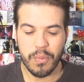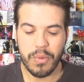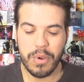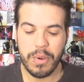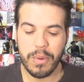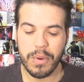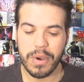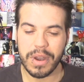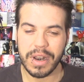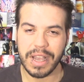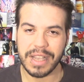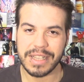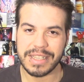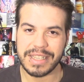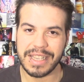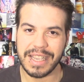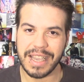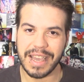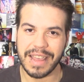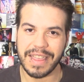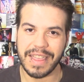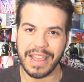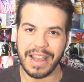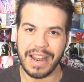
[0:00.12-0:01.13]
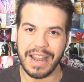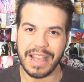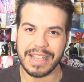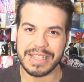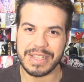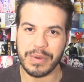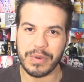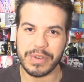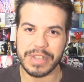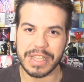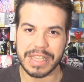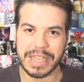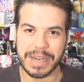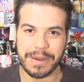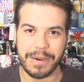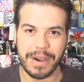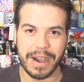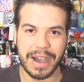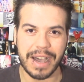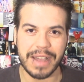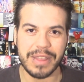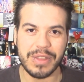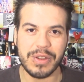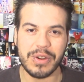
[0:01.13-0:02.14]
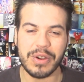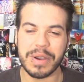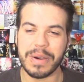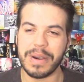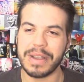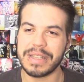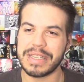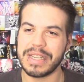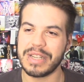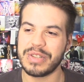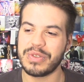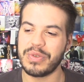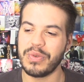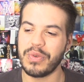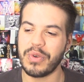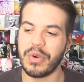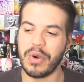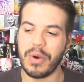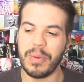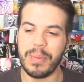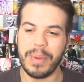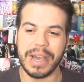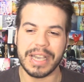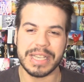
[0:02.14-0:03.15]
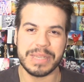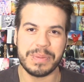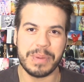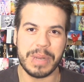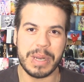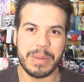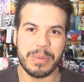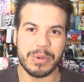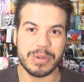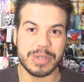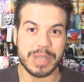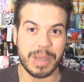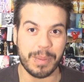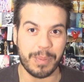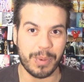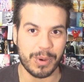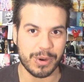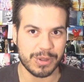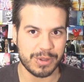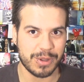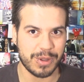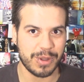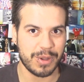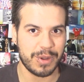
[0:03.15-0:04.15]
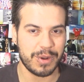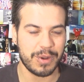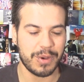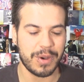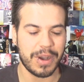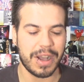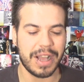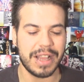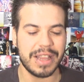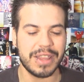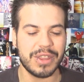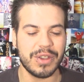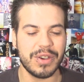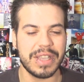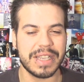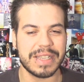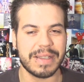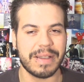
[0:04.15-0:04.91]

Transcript: Muy buenas, y Zalea se encuentra trabajando en lo que va a ser su comeback, esperemos que por todo lo alto.